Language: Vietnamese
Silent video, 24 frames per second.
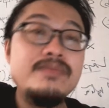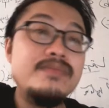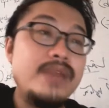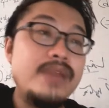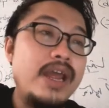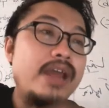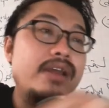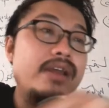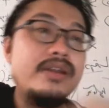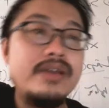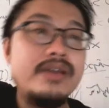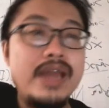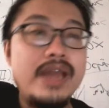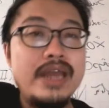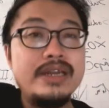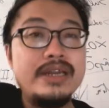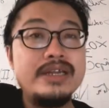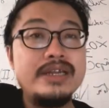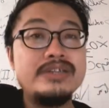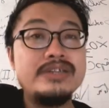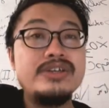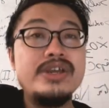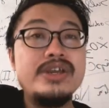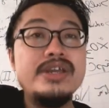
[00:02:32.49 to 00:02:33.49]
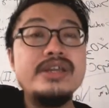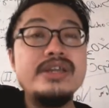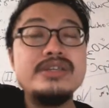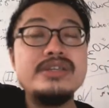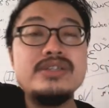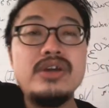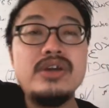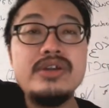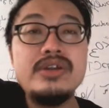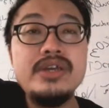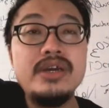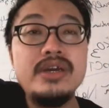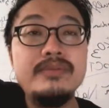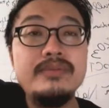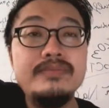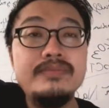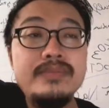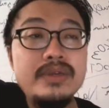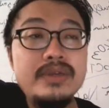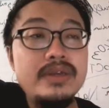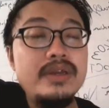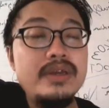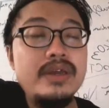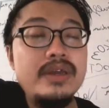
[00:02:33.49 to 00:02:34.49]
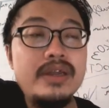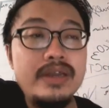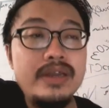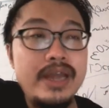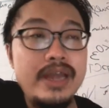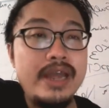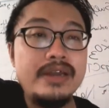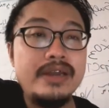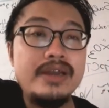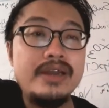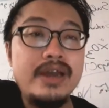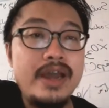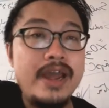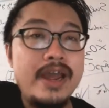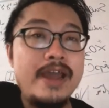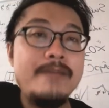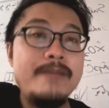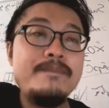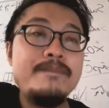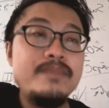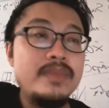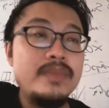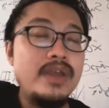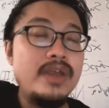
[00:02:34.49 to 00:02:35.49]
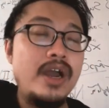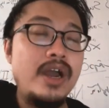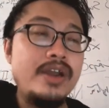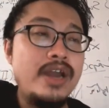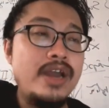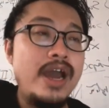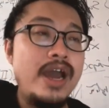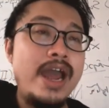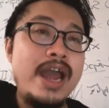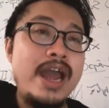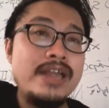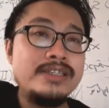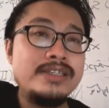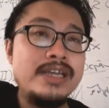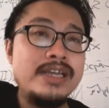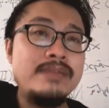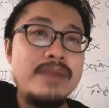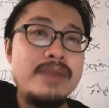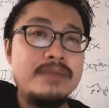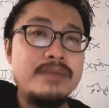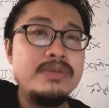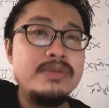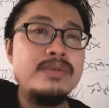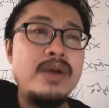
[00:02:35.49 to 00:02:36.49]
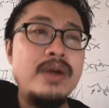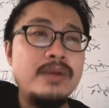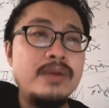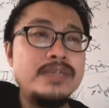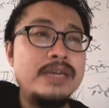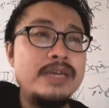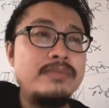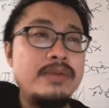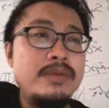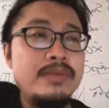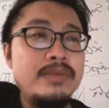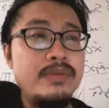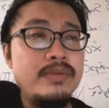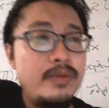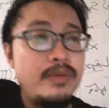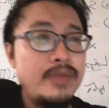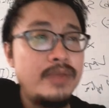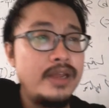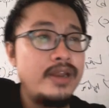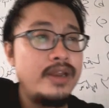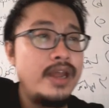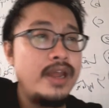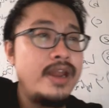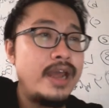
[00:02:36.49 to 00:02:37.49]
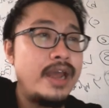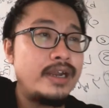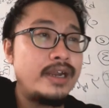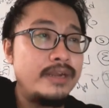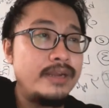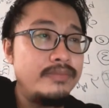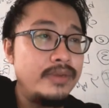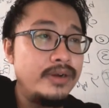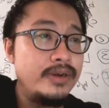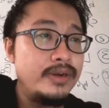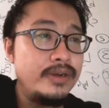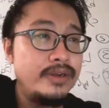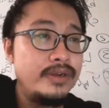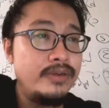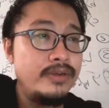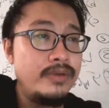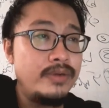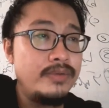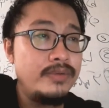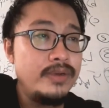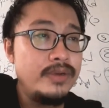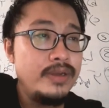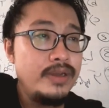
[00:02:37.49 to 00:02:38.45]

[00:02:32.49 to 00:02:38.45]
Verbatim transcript: Nàng, nàng là natri sodium Nàng Na Rồi Na là Z bằng 11 Z bằng 11 này để đạt thành 10 đúng không?